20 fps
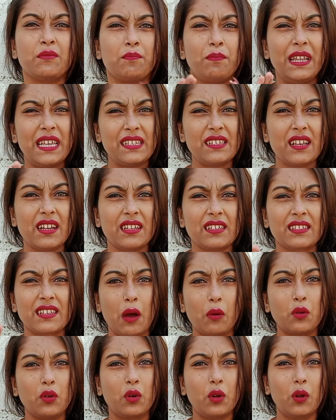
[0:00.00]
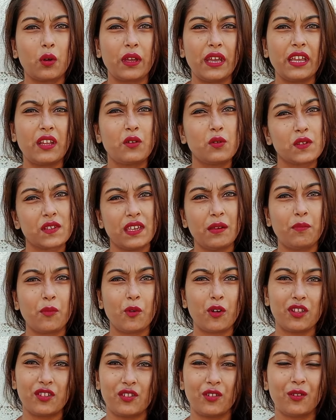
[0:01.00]
প্লিজ সাউন্ডগুলোকে একটু স্কিপ
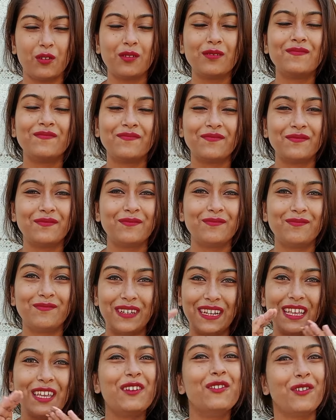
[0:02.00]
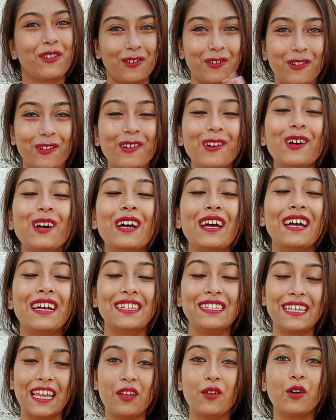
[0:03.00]
করে যেও মানে ইগনোর করো
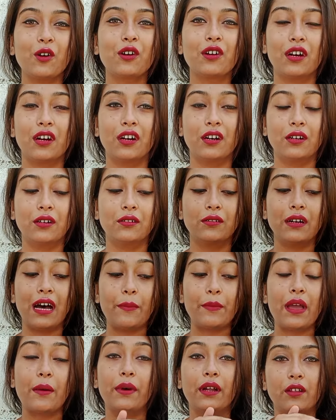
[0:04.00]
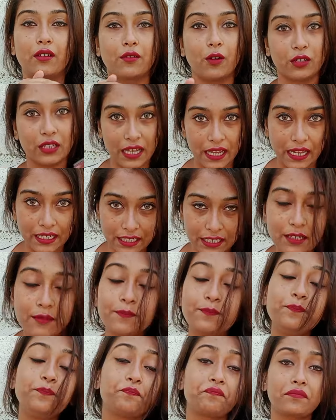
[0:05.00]
যাই হোক আমি আবার কথায় আসি
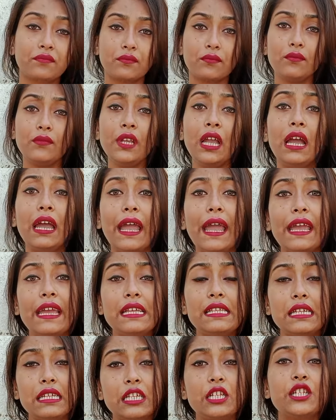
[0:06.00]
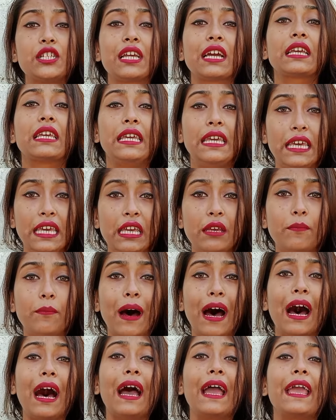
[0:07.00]
এই জিনিসটা কি
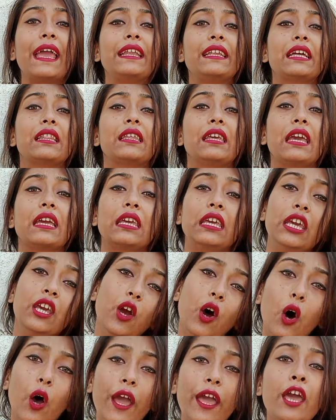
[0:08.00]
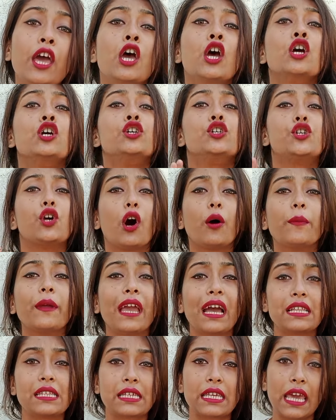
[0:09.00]
বা এটা দিয়ে কি হয় সবই
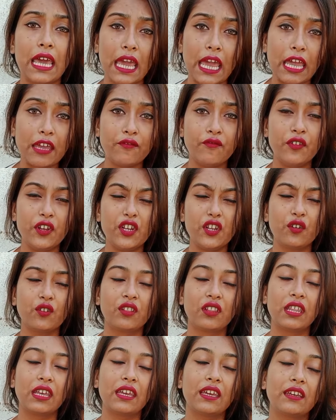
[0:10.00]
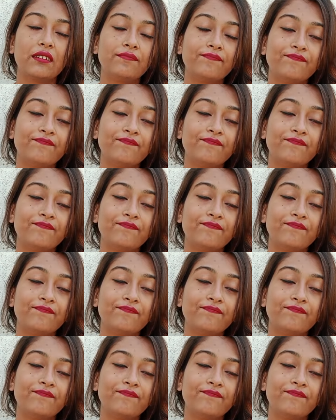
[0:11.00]
আজকে এই ভিডিওতে